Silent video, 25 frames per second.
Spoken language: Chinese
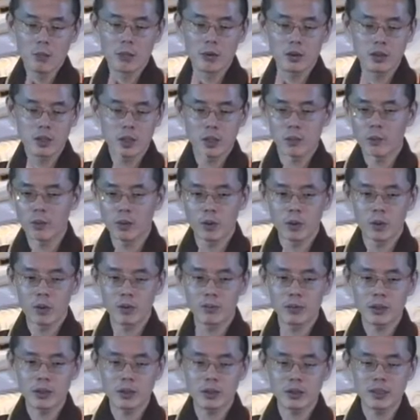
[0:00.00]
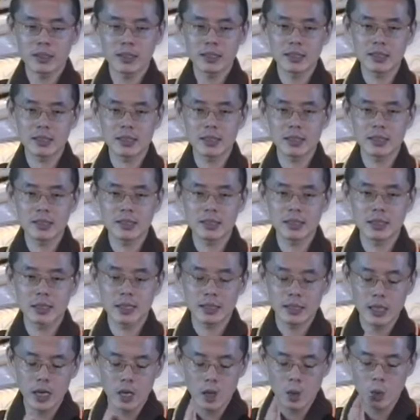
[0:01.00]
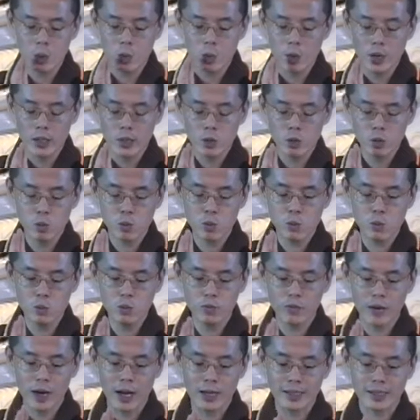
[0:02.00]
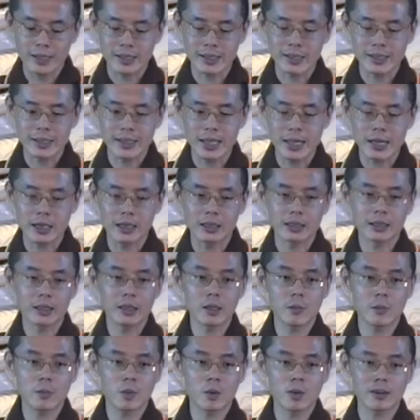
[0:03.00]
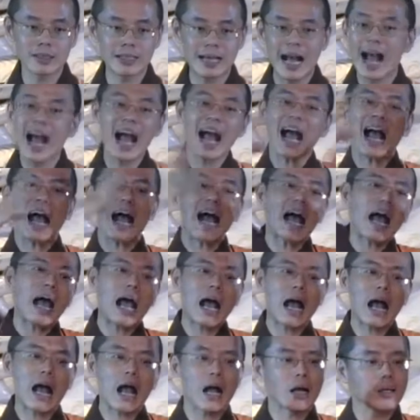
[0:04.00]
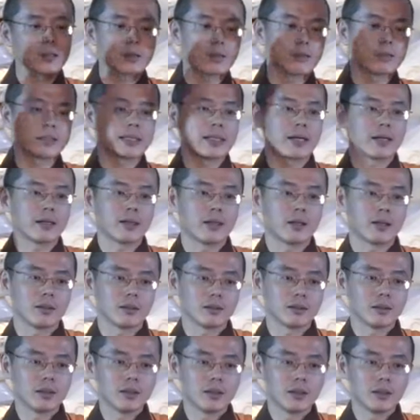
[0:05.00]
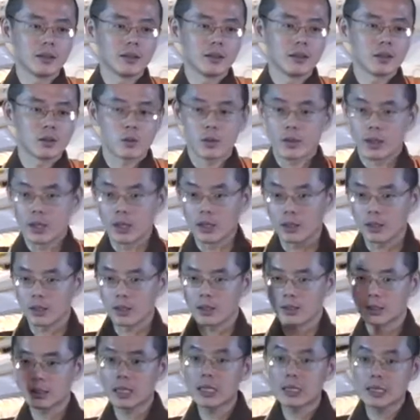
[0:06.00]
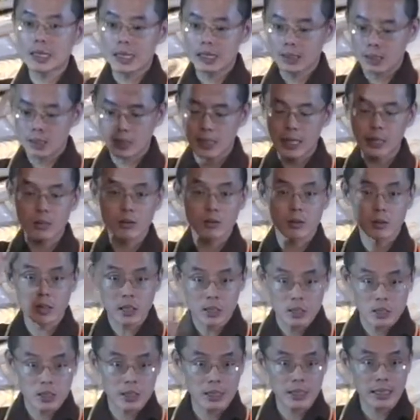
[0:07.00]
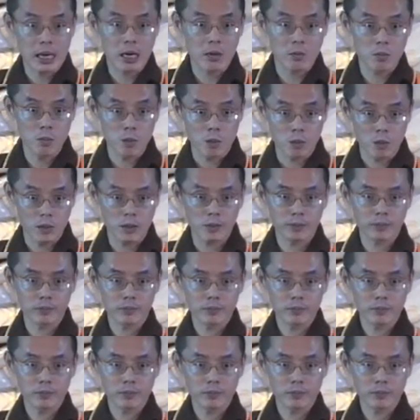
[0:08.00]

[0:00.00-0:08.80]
般若波罗蜜多心经，一直念，然后观诸法实相，那个魔啊就不见了。所以呢，第三次他就正式降魔了。